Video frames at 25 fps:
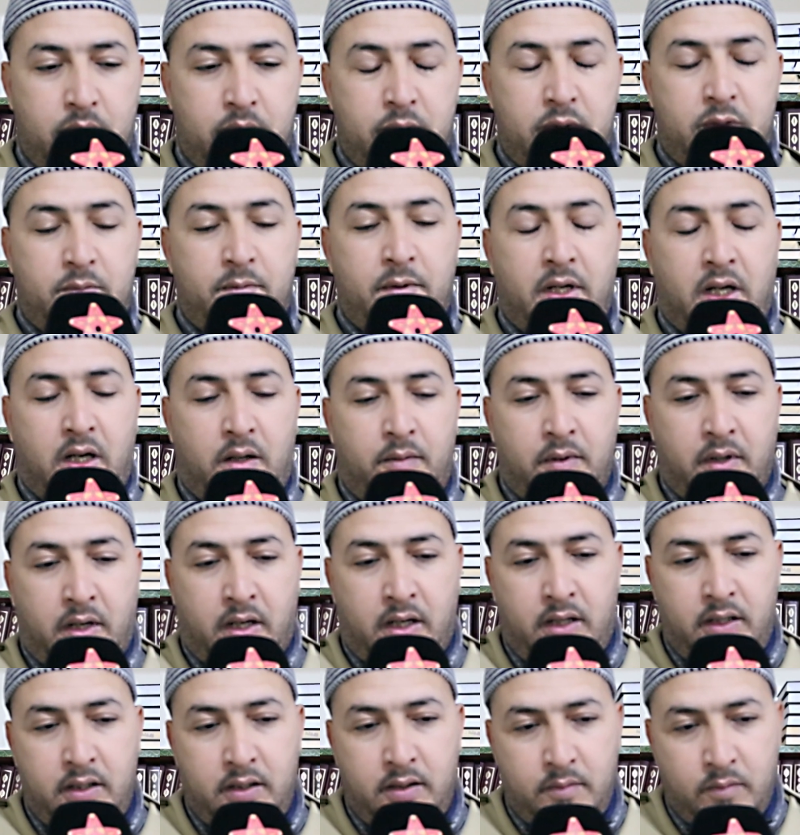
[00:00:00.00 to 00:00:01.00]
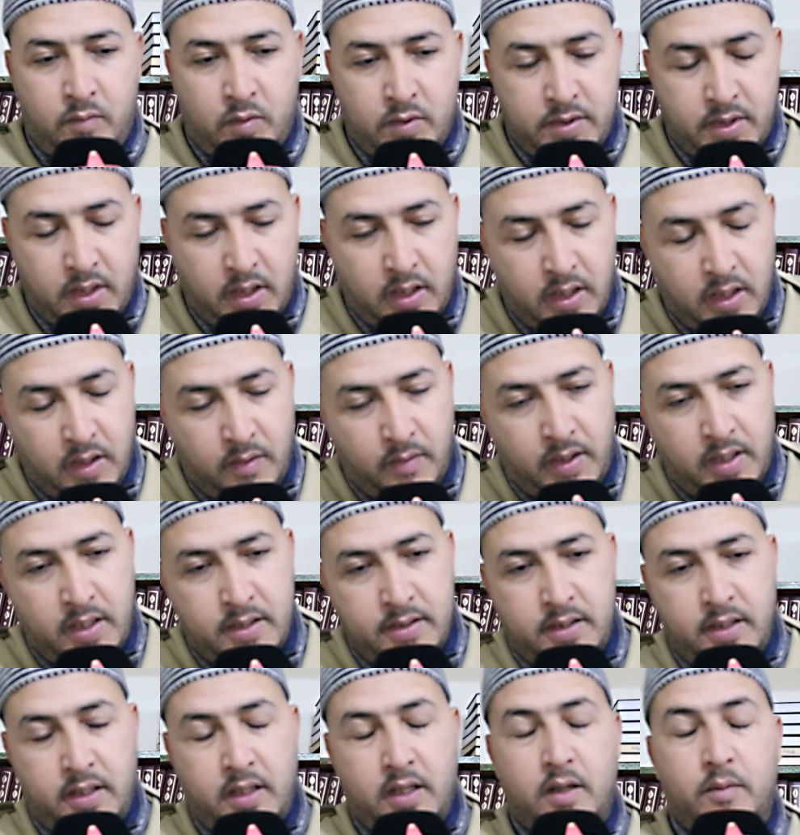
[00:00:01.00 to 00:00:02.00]
بسم الله الرحمن الرحيم وصلى الله على
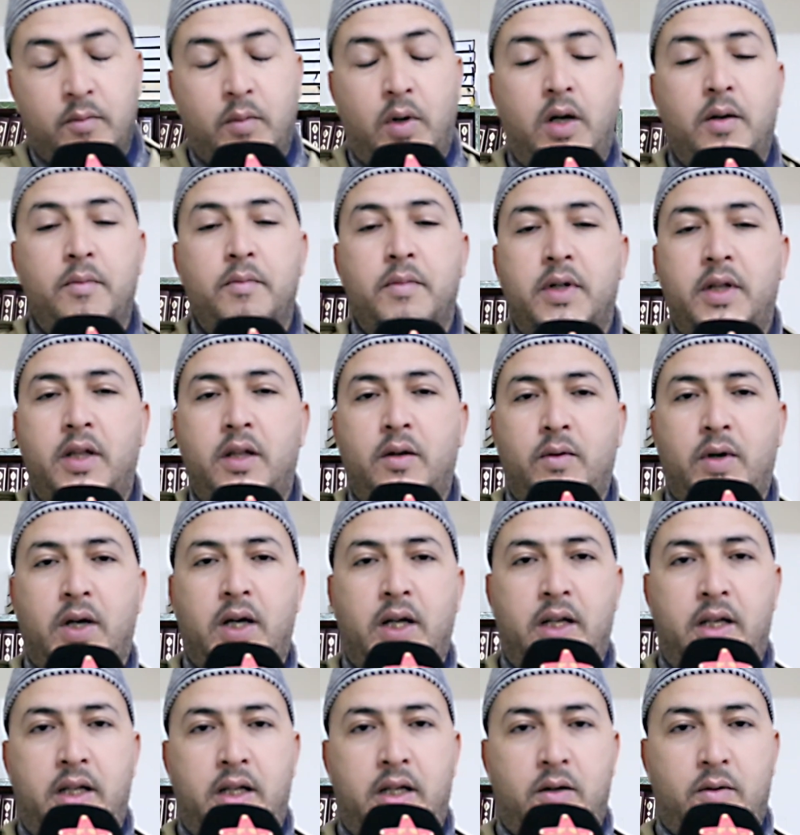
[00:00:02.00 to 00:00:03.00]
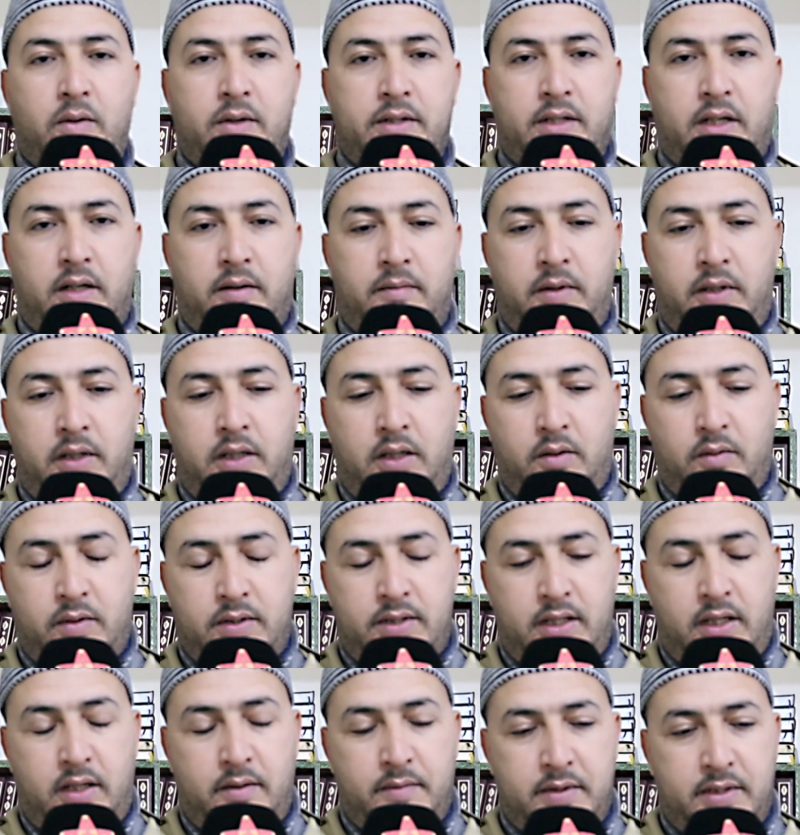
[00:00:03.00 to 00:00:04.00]
سيدنا محمد وآله وصحبه
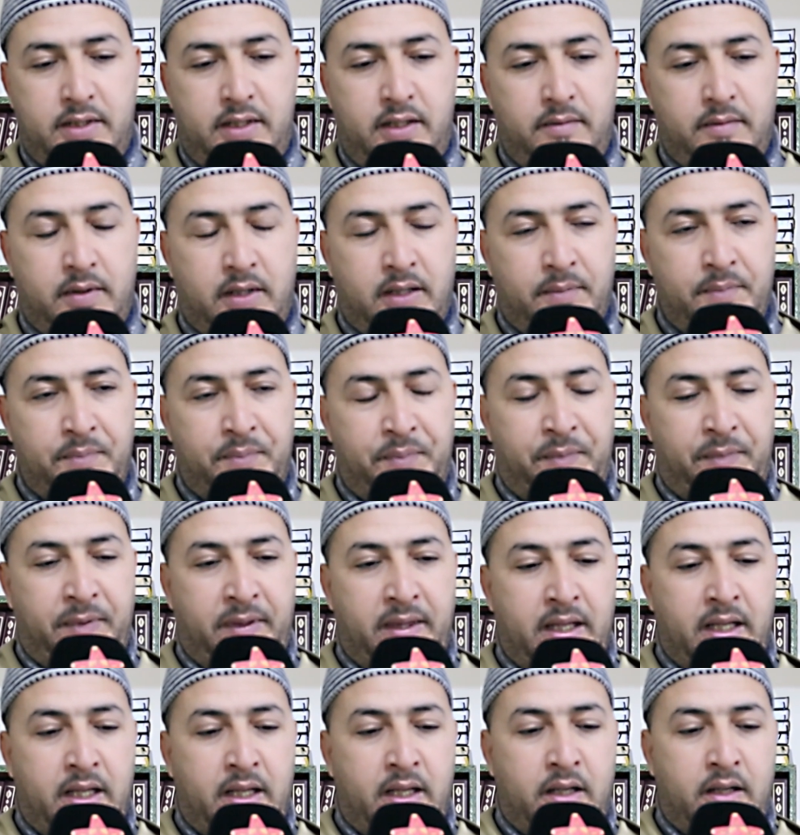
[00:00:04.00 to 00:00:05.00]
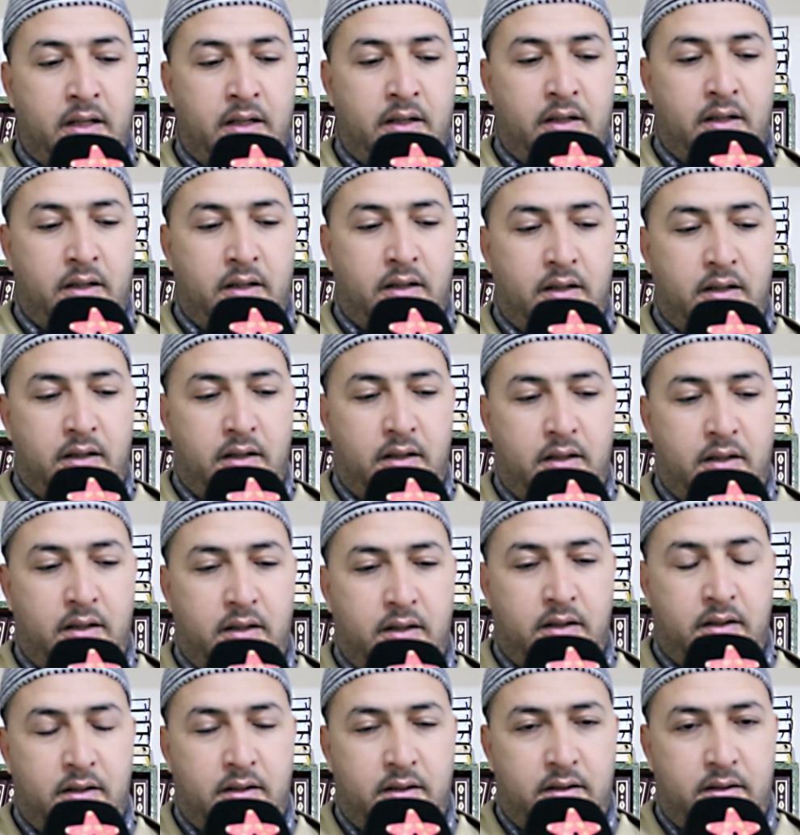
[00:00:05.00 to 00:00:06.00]
وسلم تسليما
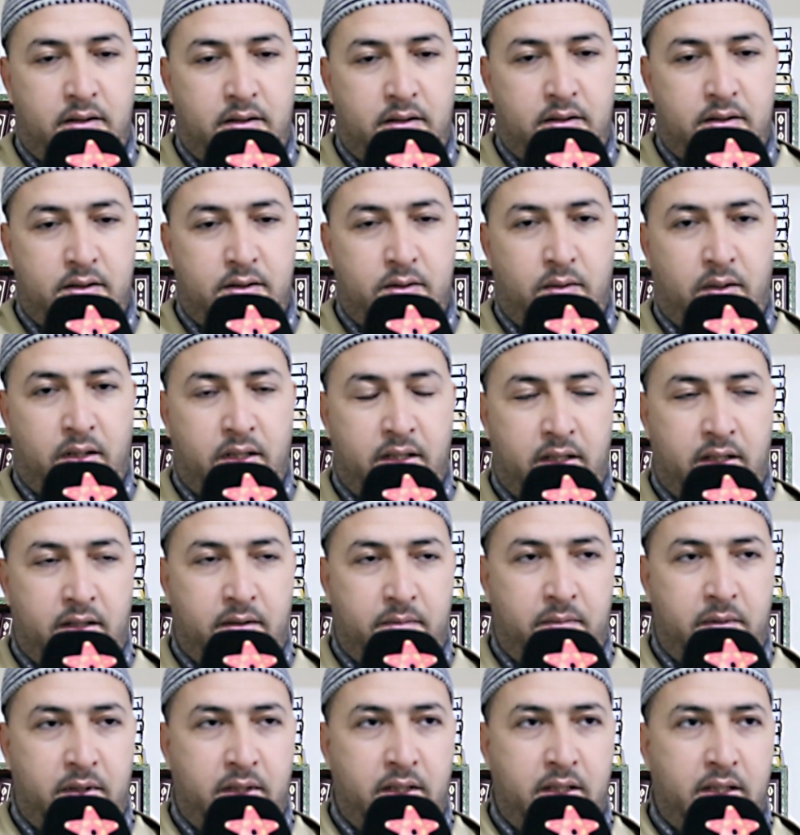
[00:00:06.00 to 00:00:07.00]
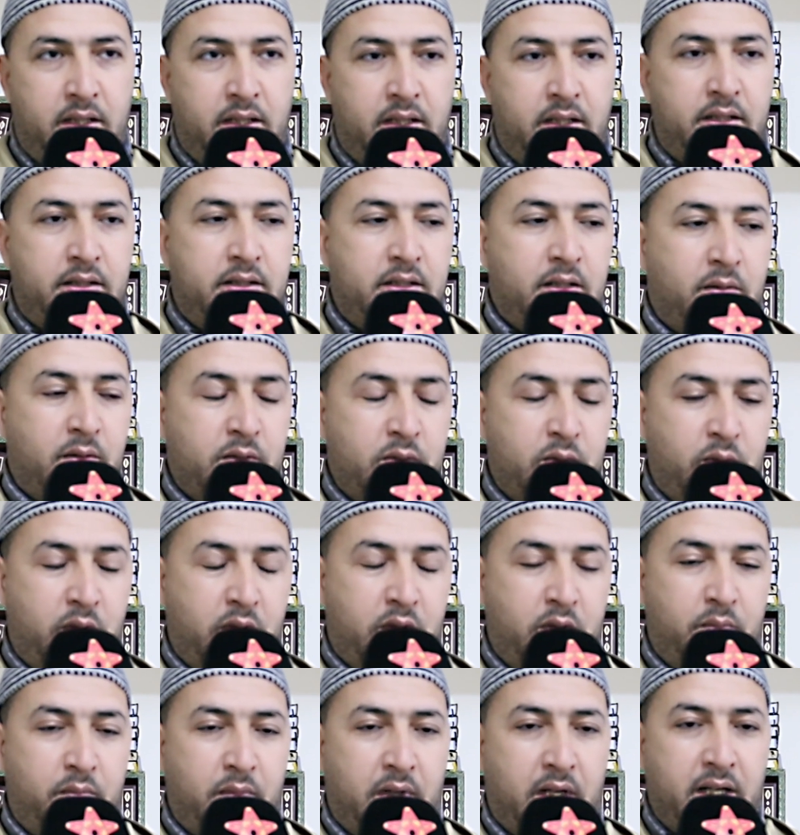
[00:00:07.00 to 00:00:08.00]
آه، سعداء
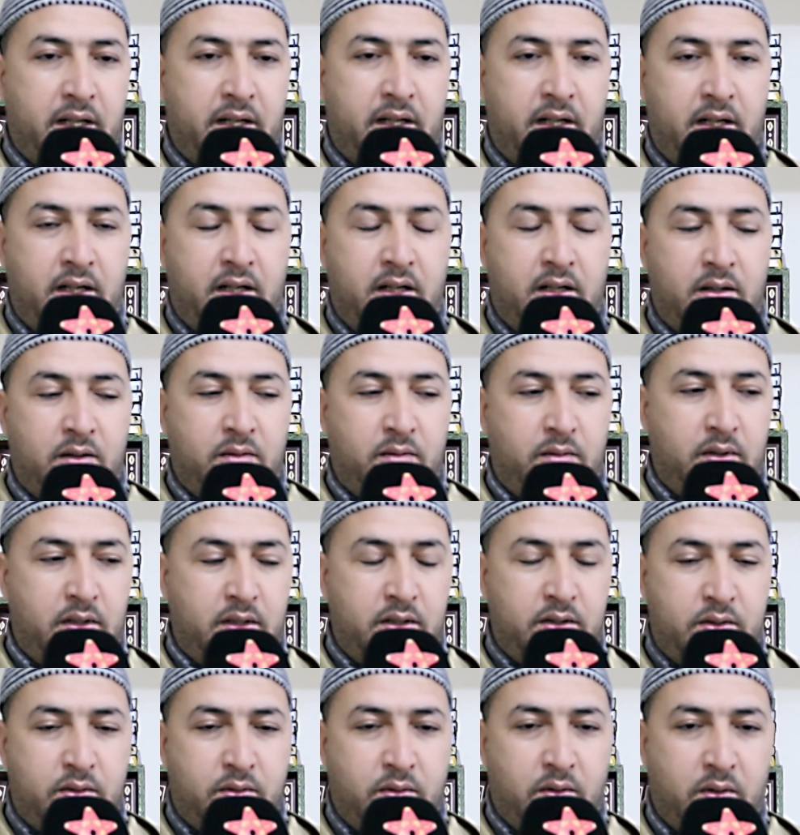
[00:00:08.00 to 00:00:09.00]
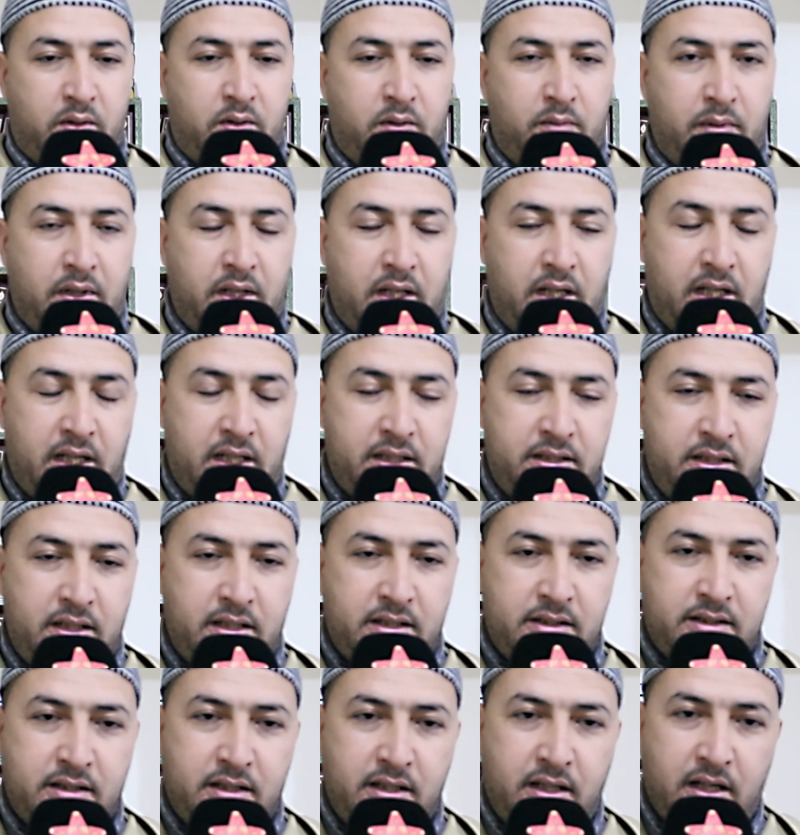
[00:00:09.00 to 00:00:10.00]
بتواجدكم معنا ونشكركم على هذه
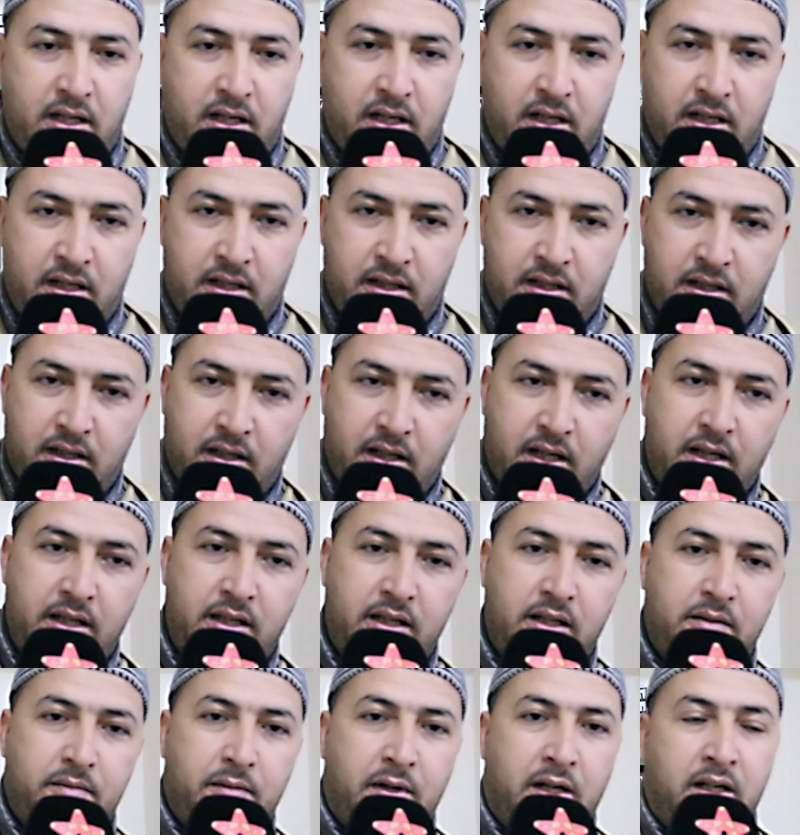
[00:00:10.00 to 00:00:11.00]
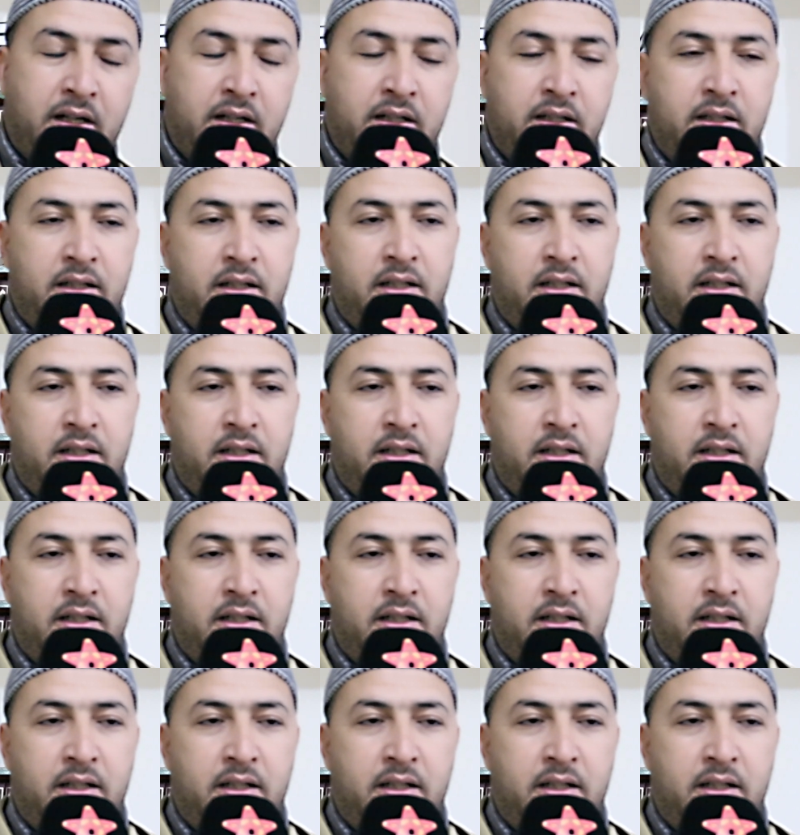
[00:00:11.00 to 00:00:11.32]
الزيارة القيمة